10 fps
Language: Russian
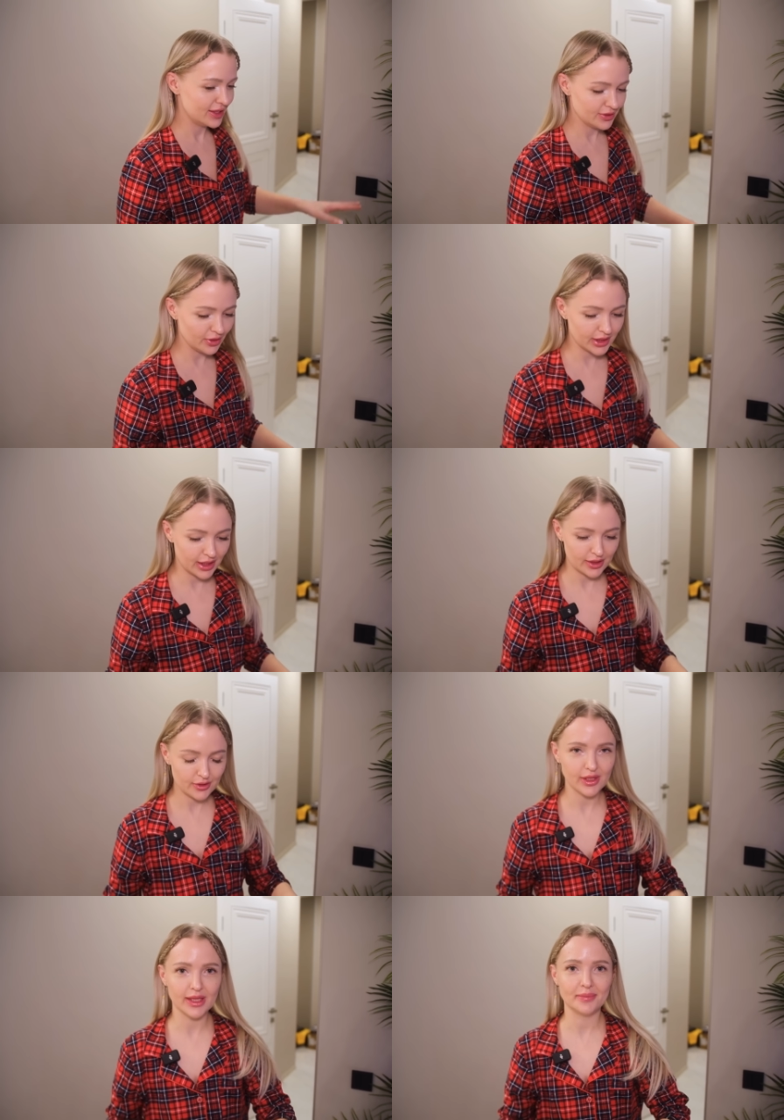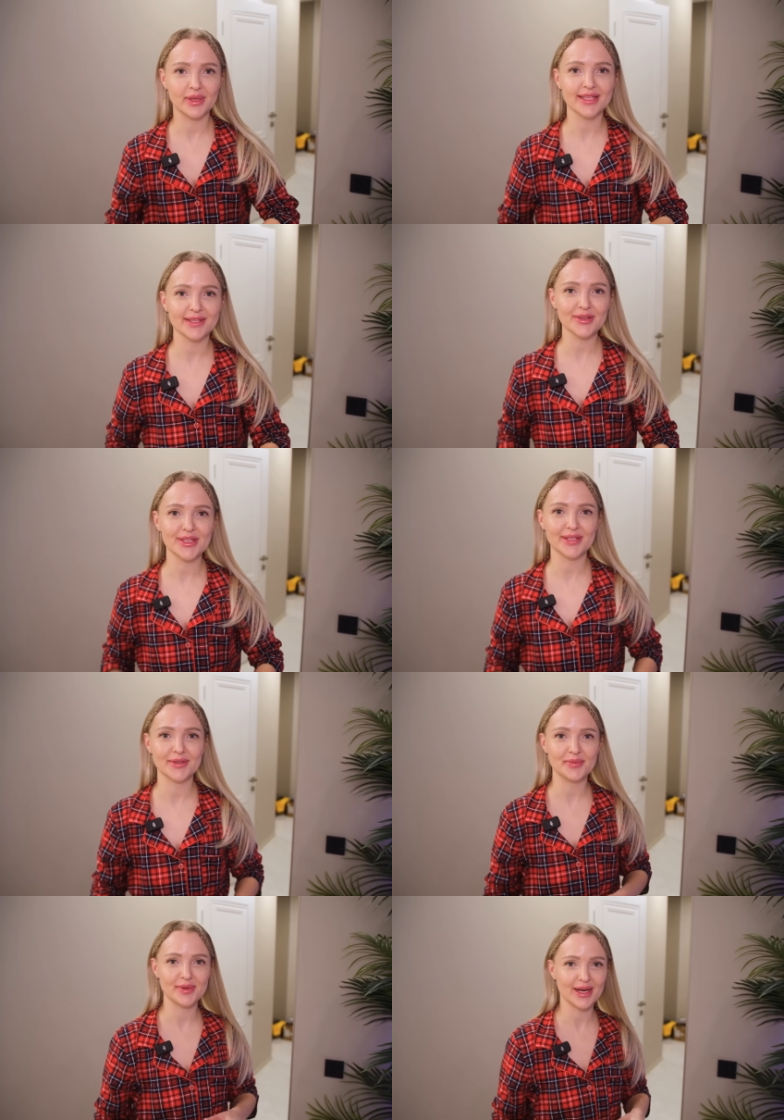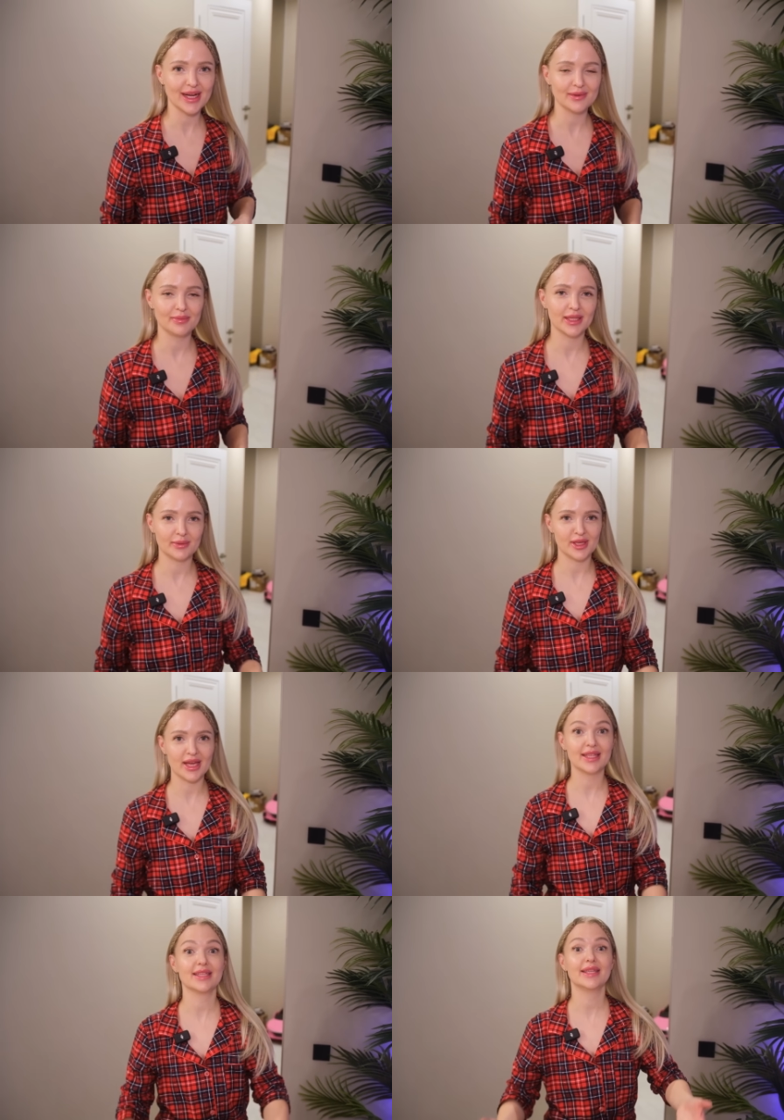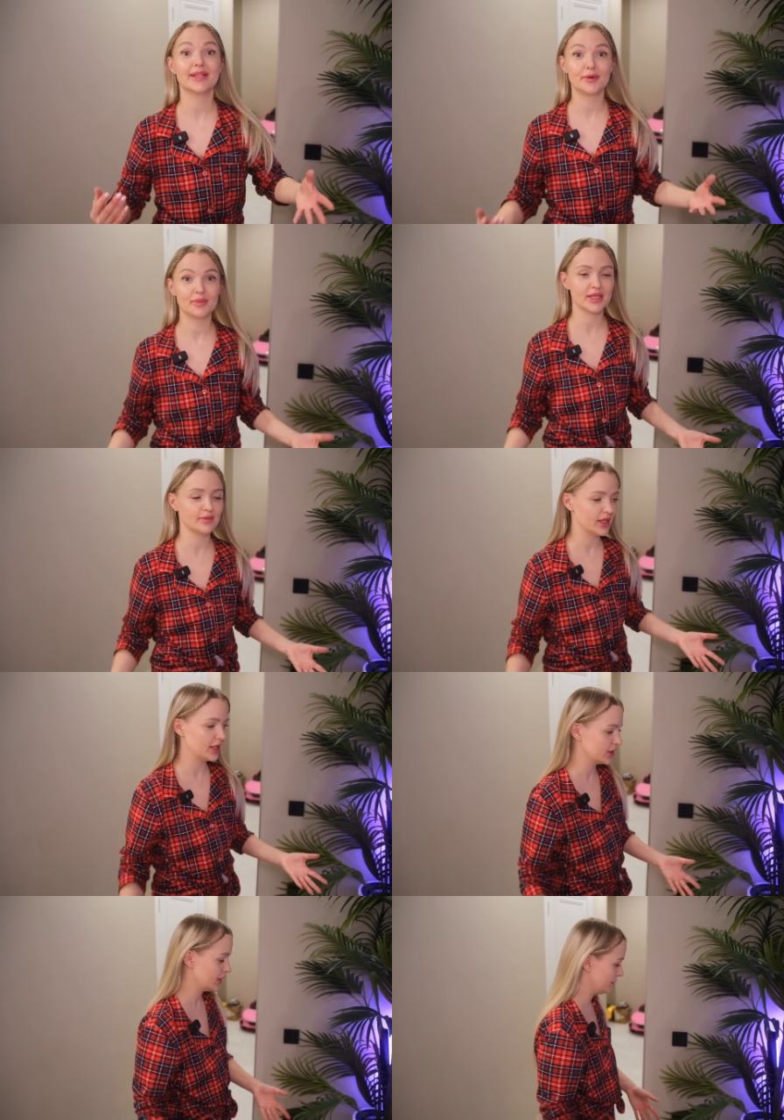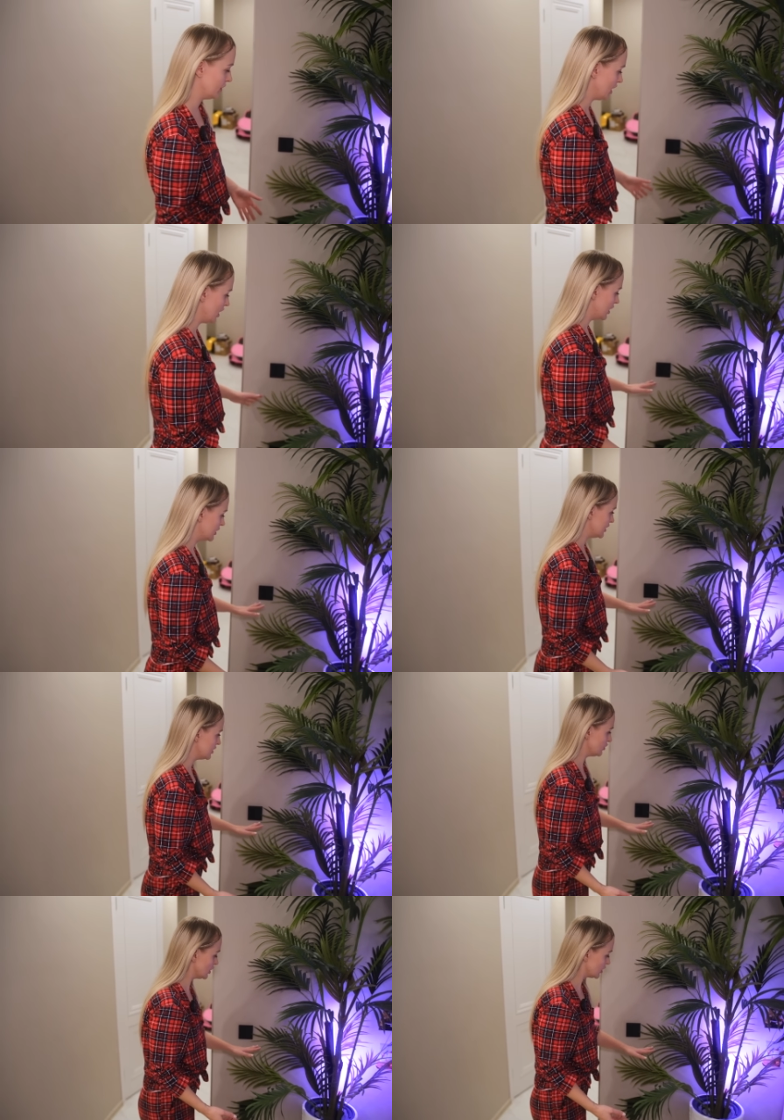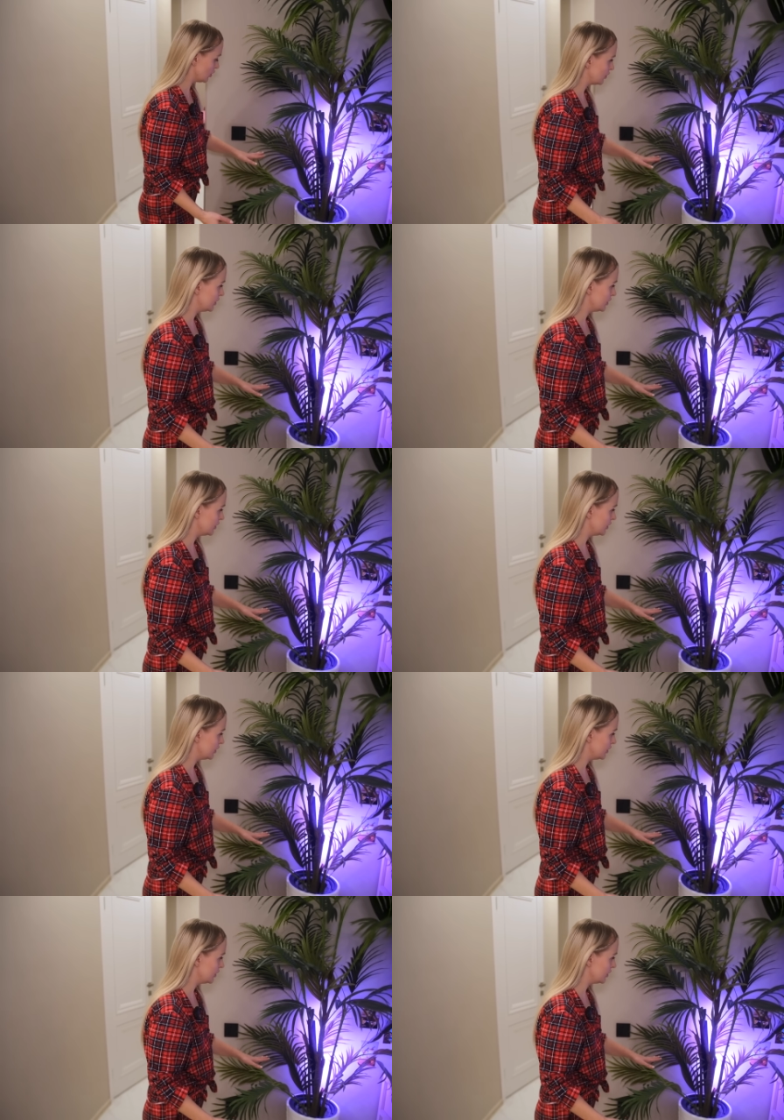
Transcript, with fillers: елка, ее надо пылесосить, убирать, поэтому я это сделаю без мелеши. Здесь у нас такой